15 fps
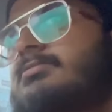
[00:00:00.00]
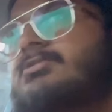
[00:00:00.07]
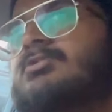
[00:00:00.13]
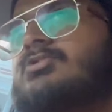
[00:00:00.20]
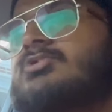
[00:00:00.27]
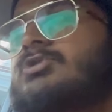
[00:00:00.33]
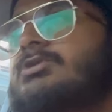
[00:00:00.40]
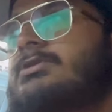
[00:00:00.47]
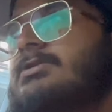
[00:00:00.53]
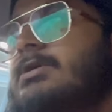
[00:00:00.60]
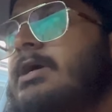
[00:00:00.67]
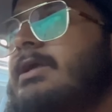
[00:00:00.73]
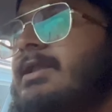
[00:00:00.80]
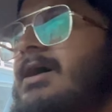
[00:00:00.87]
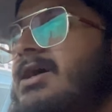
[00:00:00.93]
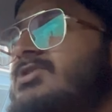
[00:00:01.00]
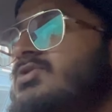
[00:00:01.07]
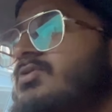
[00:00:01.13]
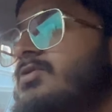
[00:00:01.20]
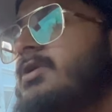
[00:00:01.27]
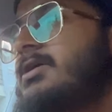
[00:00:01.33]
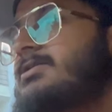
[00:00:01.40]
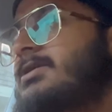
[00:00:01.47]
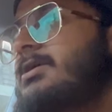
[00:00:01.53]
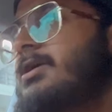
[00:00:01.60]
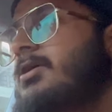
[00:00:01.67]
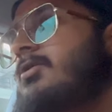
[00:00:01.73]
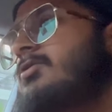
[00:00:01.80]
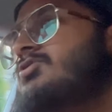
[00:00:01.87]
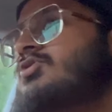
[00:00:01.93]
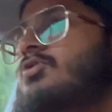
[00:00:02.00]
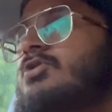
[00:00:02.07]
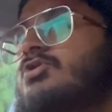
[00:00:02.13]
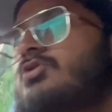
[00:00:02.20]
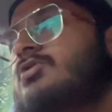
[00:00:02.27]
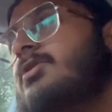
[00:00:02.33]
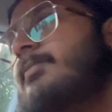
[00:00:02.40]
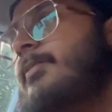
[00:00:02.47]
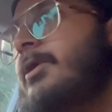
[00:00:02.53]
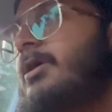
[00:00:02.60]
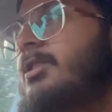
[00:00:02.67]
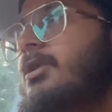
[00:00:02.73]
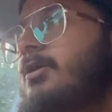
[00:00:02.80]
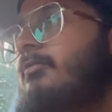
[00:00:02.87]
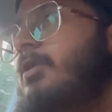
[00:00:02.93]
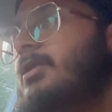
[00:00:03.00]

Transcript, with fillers: कुछ इसका इलाज होना चाहिए और छोटे छोटे पेड़ लगवा